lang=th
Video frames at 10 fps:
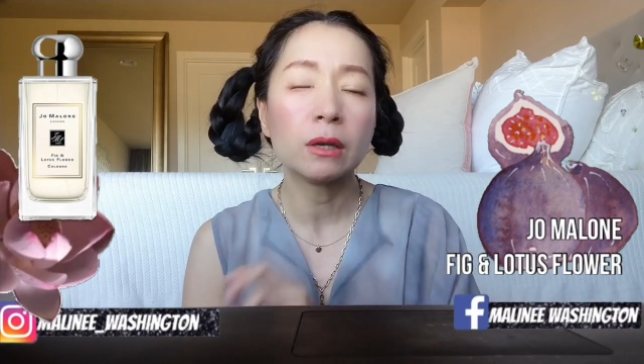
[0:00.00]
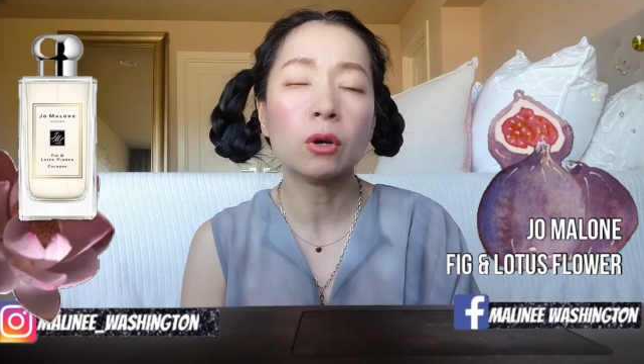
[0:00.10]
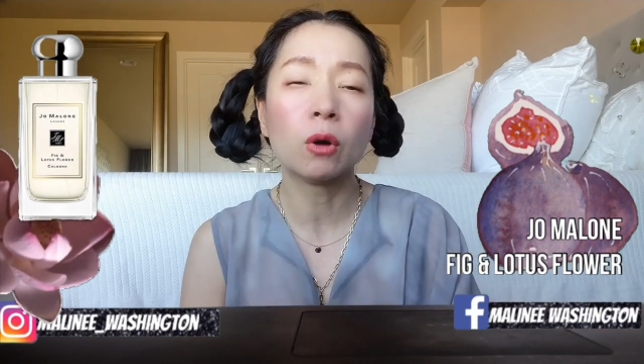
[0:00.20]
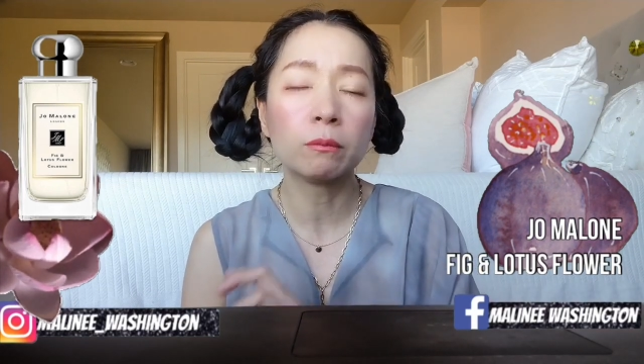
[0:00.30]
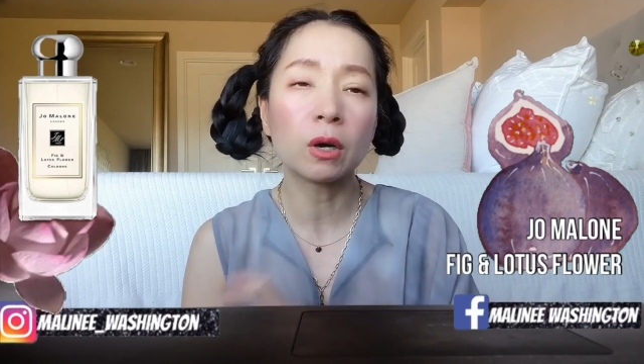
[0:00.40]
ด
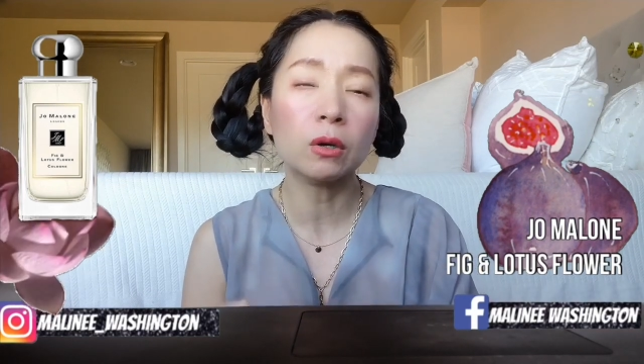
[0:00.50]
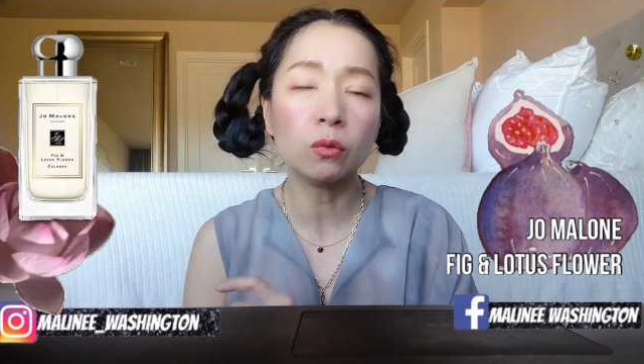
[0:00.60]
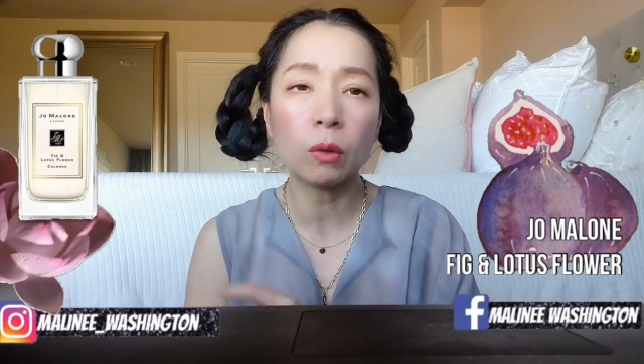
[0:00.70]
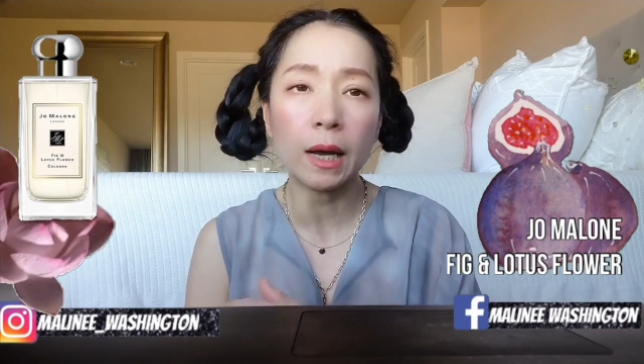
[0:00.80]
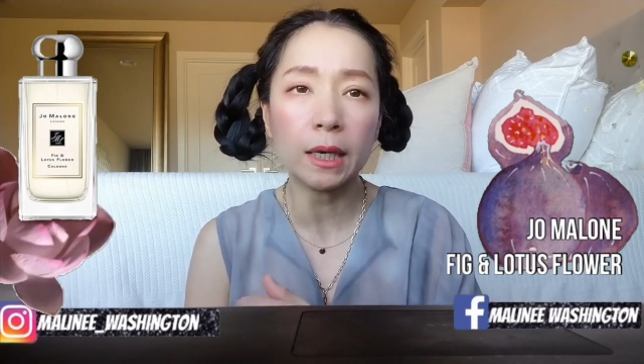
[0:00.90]
มก็รู้
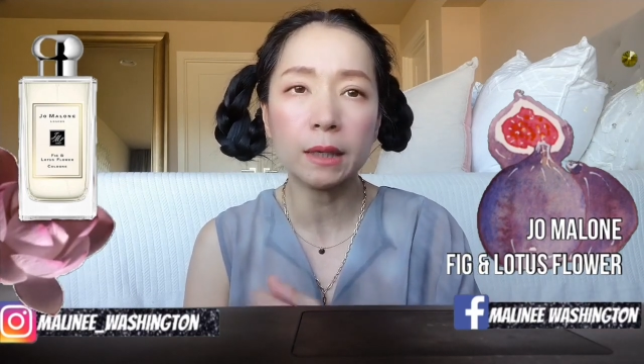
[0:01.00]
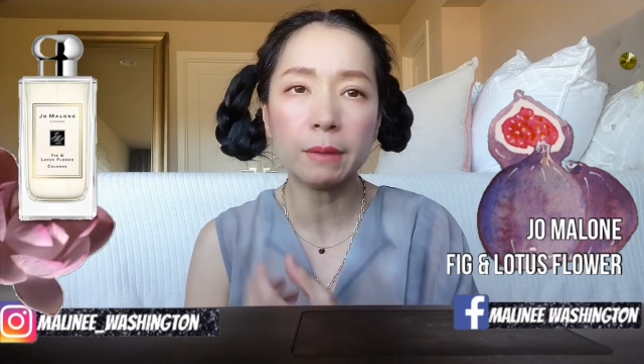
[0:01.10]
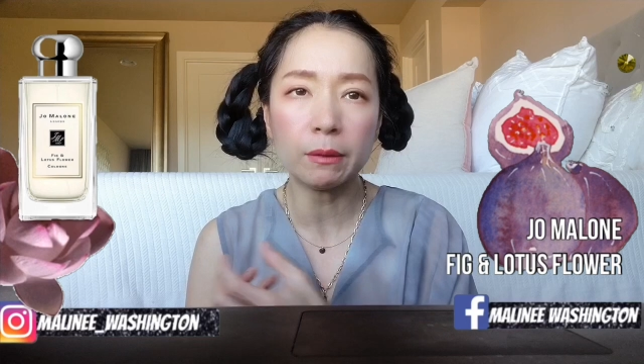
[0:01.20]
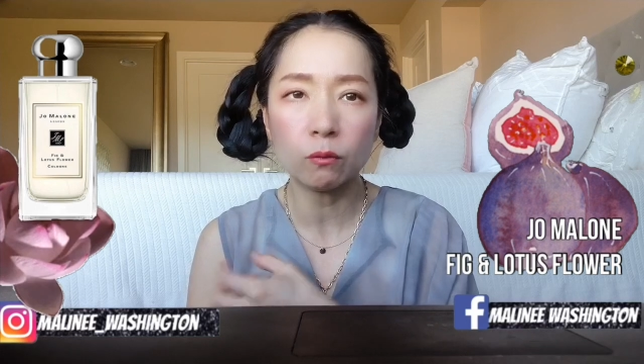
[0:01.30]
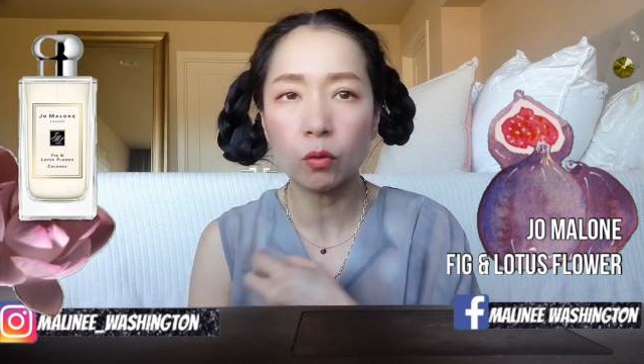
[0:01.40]
ว่าเออมั
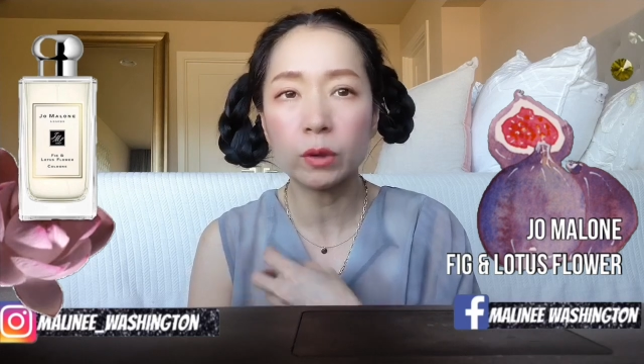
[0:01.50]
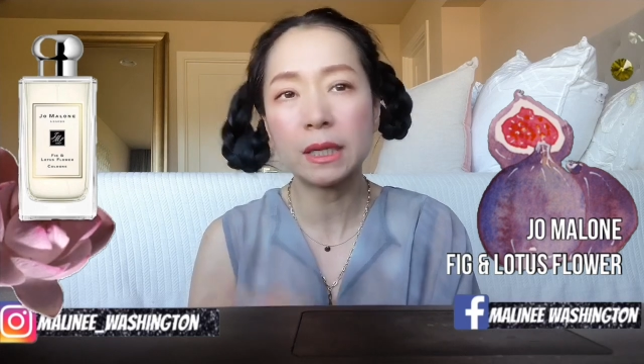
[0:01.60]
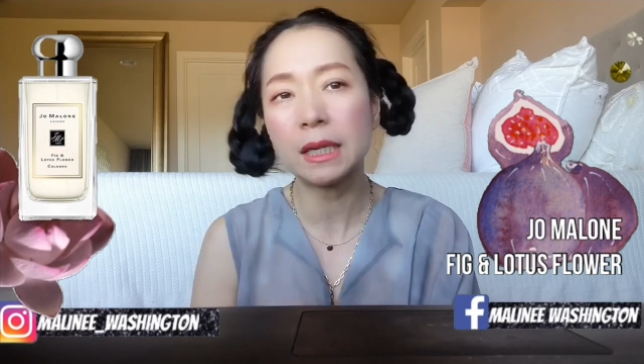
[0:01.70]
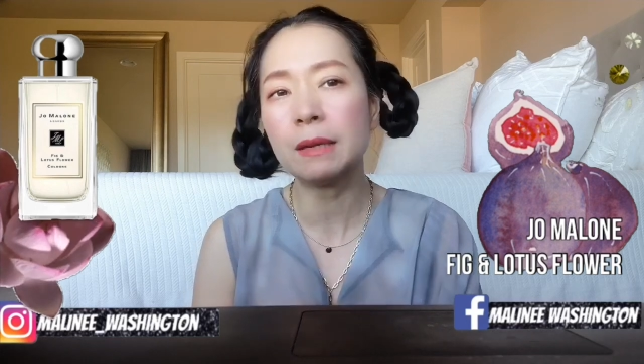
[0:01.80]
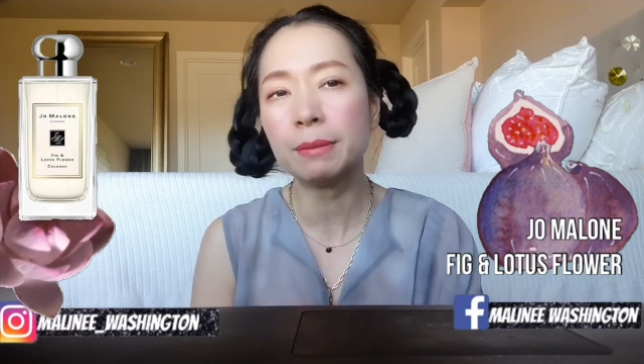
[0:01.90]
นวูด
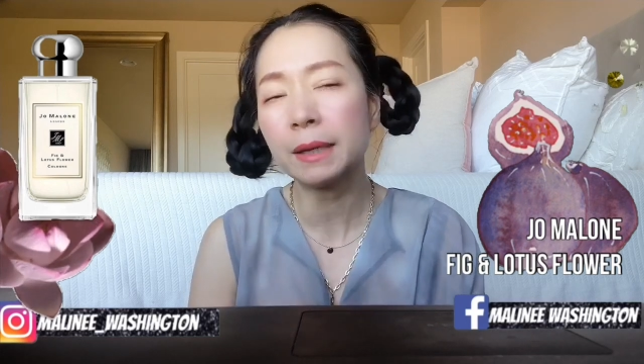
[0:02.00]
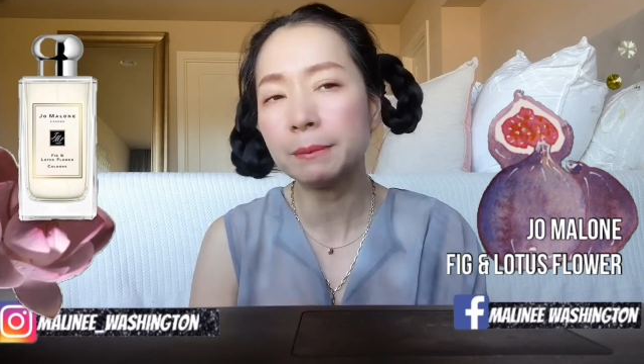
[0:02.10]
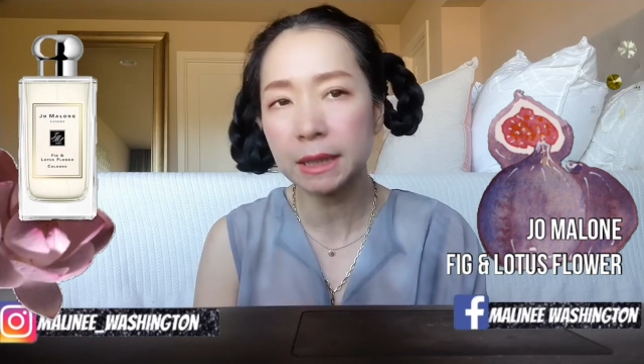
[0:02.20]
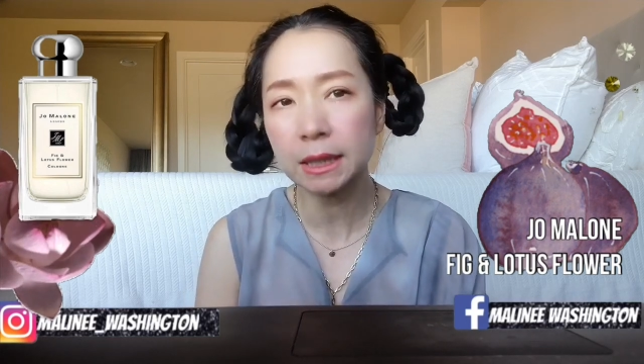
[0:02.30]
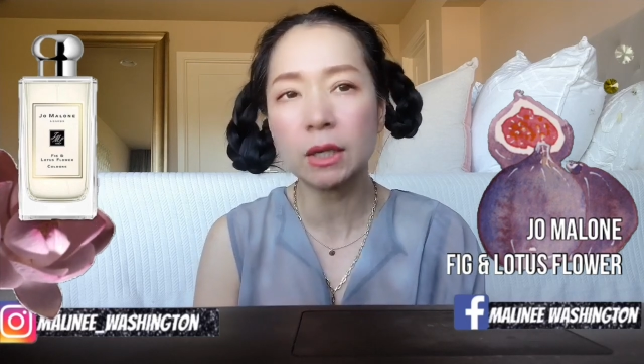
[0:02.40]
ดี้เพิ่ม
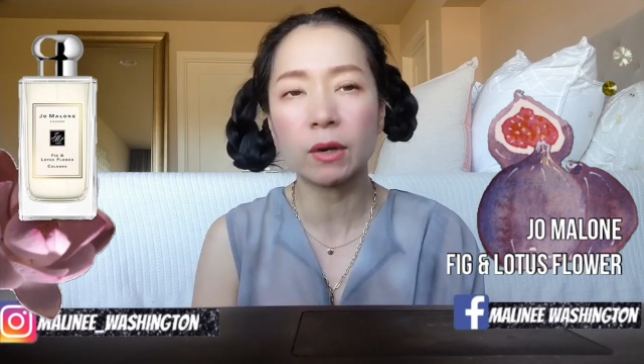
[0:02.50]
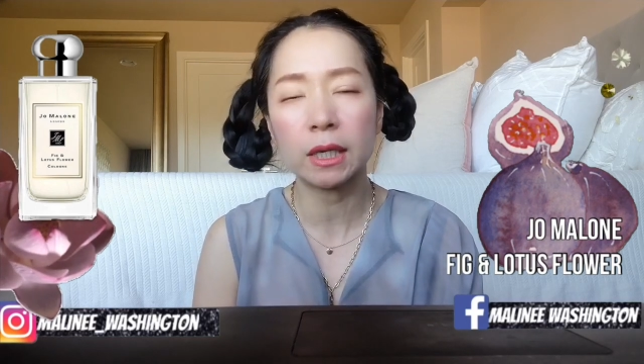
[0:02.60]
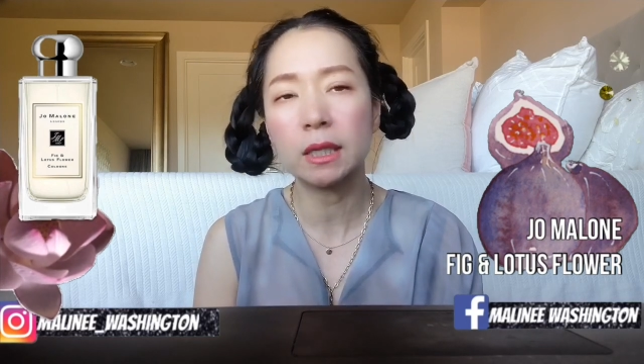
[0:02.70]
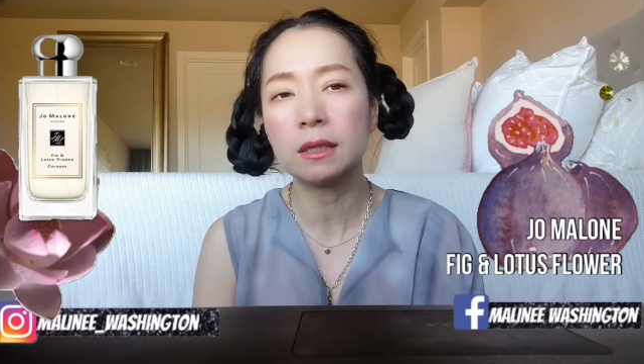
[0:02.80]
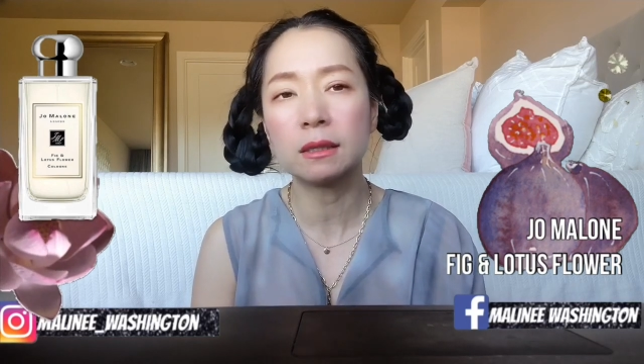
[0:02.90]
ขึ้นหน่อย
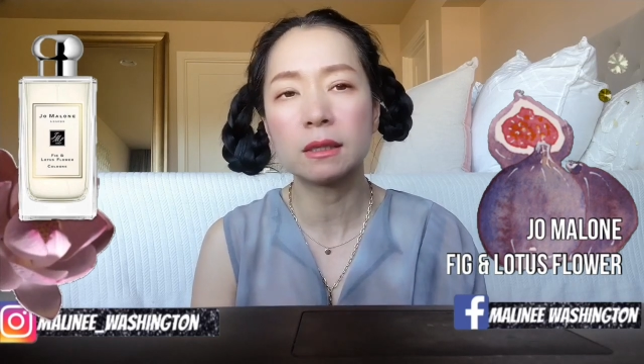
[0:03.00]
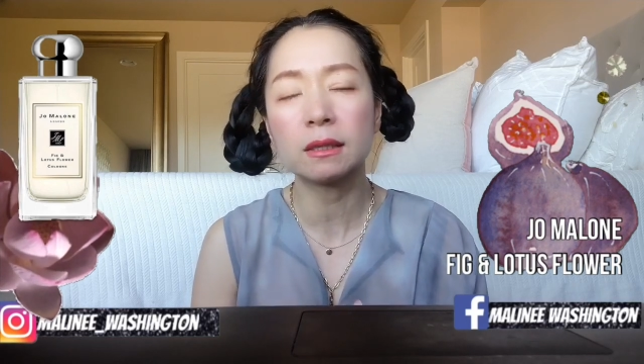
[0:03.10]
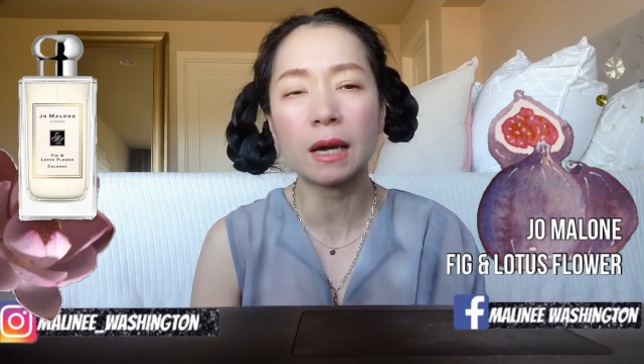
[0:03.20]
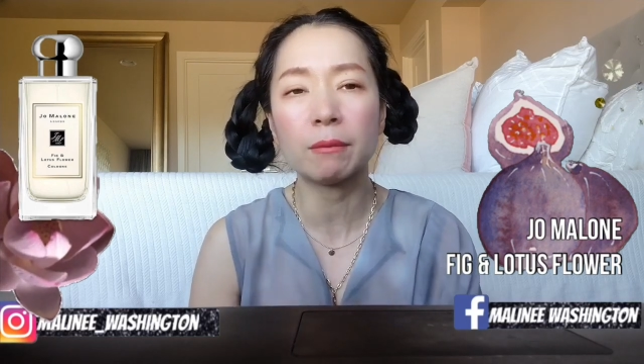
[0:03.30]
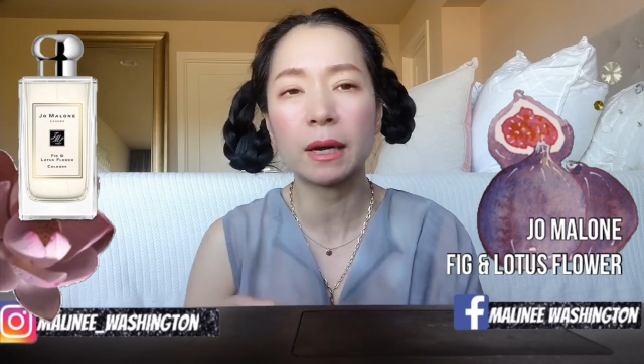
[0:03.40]
หนึ่งซึ่ง
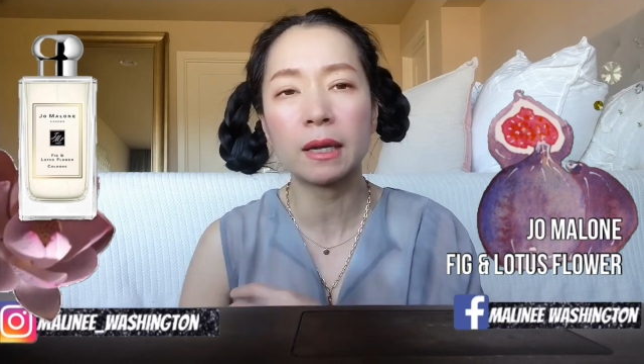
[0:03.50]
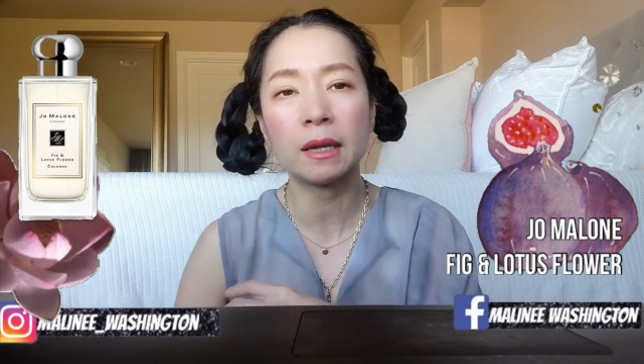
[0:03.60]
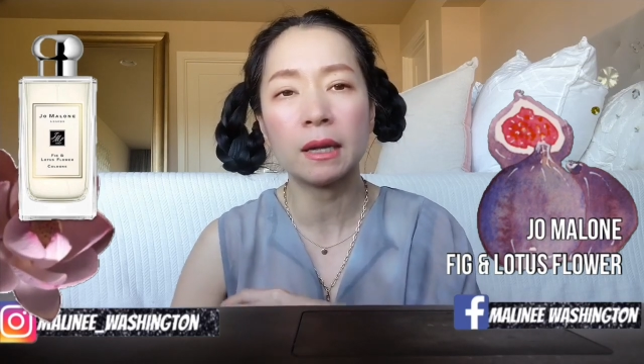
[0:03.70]
ทำให้